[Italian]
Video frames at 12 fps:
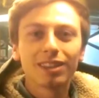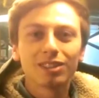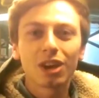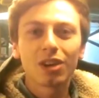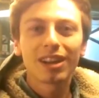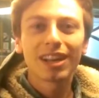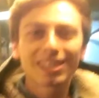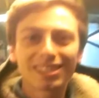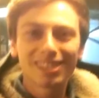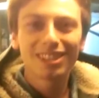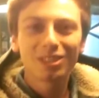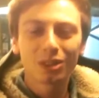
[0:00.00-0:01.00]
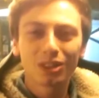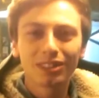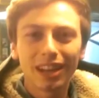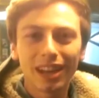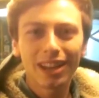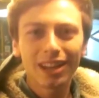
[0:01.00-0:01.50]
Ciao ragazzi, sono
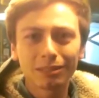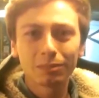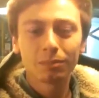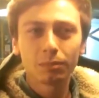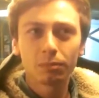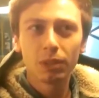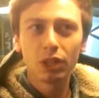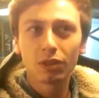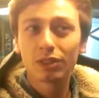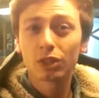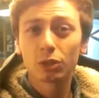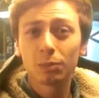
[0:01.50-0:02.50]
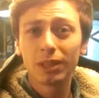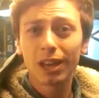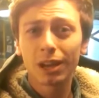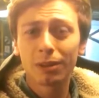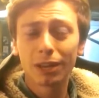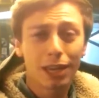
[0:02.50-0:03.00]
Andrea, mi dovreste
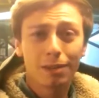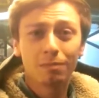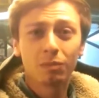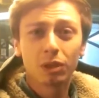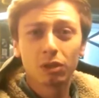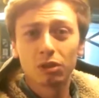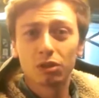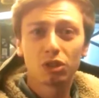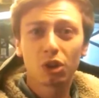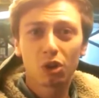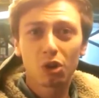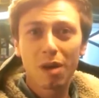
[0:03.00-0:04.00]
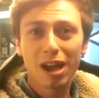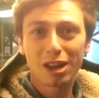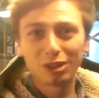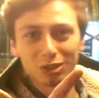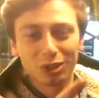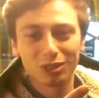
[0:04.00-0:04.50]
ospitare perché sono romano
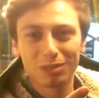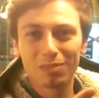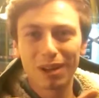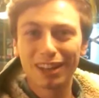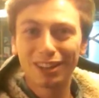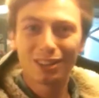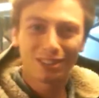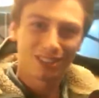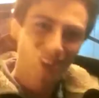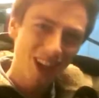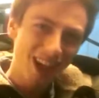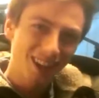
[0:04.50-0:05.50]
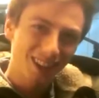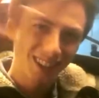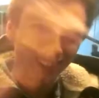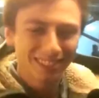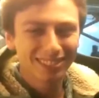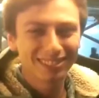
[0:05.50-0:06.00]
e sto simpatico.
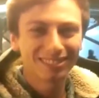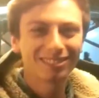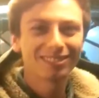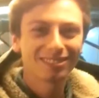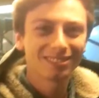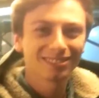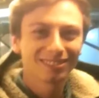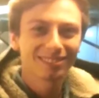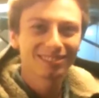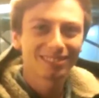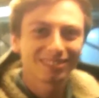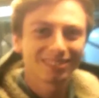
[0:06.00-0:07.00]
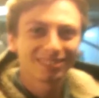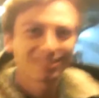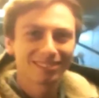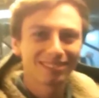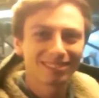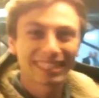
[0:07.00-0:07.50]
Ciao! Ma
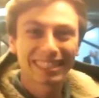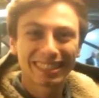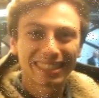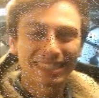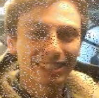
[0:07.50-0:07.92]
simpatico dove?